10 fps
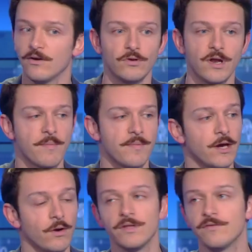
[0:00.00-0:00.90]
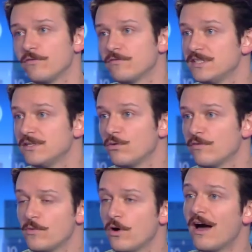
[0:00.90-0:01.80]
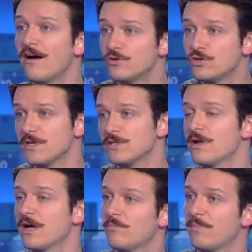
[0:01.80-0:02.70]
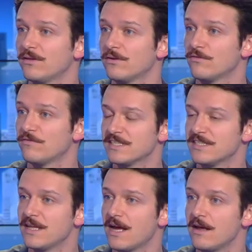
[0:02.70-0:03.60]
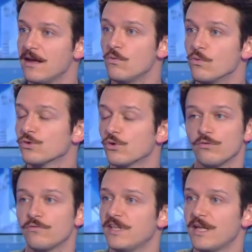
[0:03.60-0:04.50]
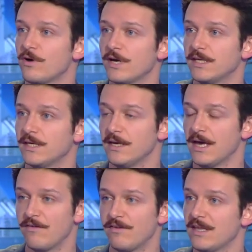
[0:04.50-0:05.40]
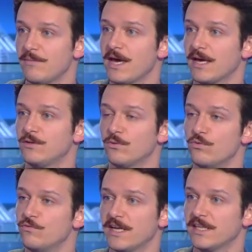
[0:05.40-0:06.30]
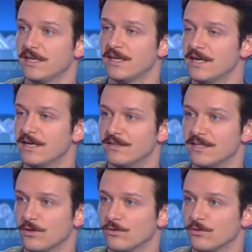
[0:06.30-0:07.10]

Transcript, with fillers: de la même manière qu'on avait envie de dire au gouvernement à vous de jouer sur la campagne vaccinale, où on se retrouve finalement avec des, avec des maires qui ont ouvert des, des